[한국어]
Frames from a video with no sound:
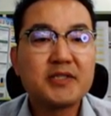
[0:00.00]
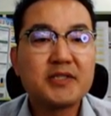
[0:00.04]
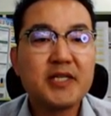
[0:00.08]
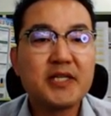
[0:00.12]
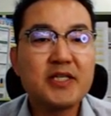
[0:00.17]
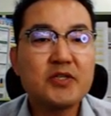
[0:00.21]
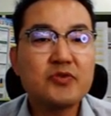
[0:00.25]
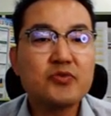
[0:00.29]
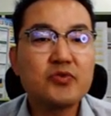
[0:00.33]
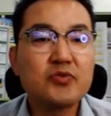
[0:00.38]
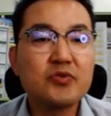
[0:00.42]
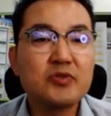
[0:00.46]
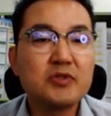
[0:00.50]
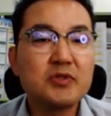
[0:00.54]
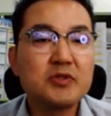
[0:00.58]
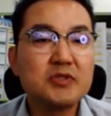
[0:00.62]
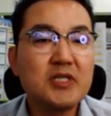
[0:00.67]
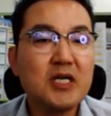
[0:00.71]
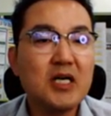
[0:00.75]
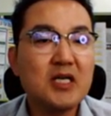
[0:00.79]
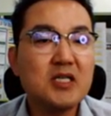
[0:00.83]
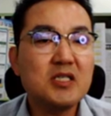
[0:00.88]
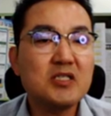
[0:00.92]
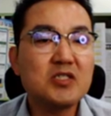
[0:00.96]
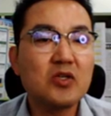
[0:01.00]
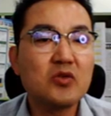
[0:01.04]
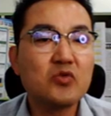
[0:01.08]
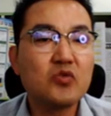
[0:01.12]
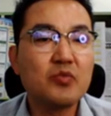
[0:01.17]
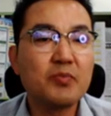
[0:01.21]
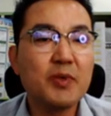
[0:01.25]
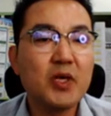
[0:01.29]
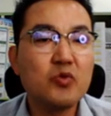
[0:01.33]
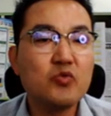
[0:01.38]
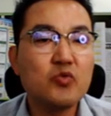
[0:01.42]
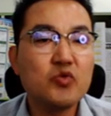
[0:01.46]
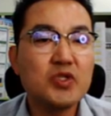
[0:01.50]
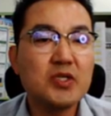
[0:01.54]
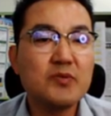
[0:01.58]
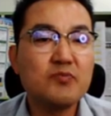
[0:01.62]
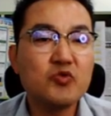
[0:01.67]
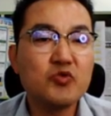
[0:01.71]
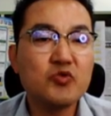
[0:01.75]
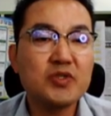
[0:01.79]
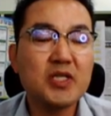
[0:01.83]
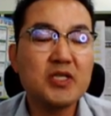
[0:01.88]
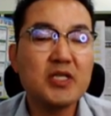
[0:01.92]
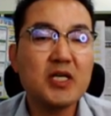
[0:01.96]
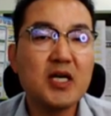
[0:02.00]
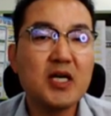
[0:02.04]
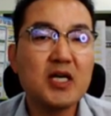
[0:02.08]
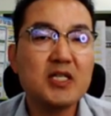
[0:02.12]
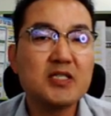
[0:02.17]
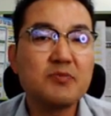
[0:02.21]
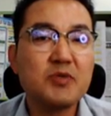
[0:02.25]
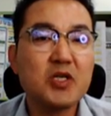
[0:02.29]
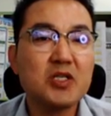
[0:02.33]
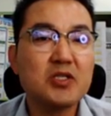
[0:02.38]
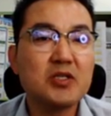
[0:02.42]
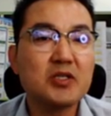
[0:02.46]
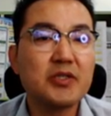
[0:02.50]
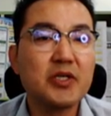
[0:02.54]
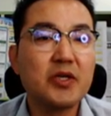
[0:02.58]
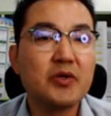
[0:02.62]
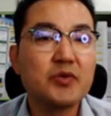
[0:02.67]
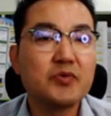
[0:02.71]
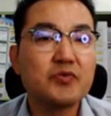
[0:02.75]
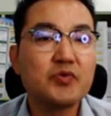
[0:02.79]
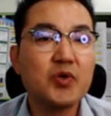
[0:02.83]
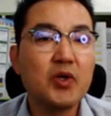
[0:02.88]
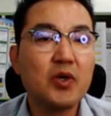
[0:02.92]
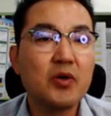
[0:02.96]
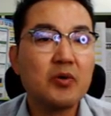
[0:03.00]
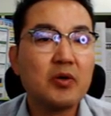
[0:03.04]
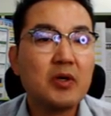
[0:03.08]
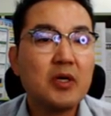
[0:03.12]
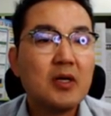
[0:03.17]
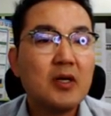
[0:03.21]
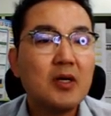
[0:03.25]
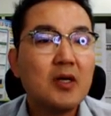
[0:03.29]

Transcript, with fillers: 세대수는 약 2,966세대가 지금 예정되어 있고요.